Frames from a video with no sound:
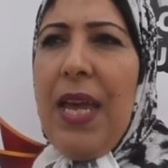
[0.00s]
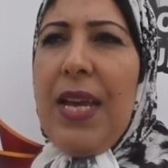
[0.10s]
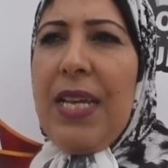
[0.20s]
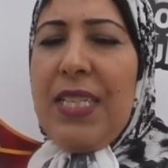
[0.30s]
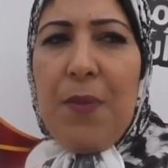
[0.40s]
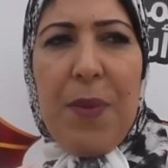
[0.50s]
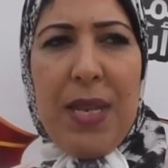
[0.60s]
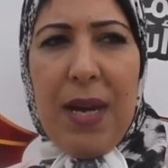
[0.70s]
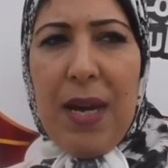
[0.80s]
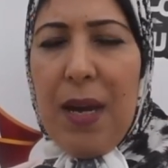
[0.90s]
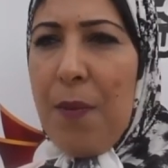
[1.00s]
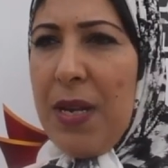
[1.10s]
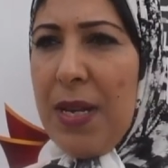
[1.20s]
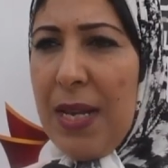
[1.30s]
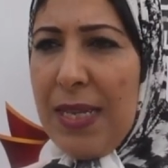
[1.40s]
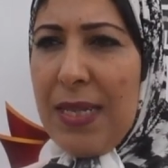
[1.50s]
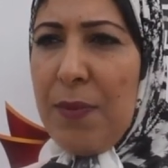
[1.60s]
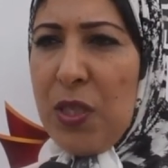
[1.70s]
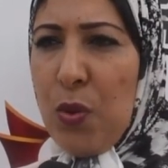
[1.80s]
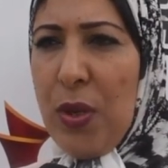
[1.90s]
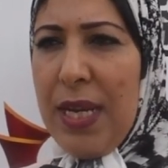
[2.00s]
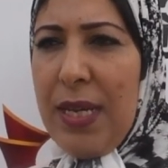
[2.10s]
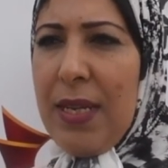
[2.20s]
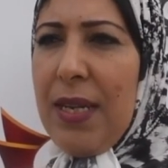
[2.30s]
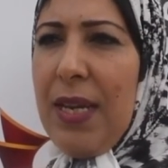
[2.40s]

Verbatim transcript: كنتمنى من الناس المسؤولين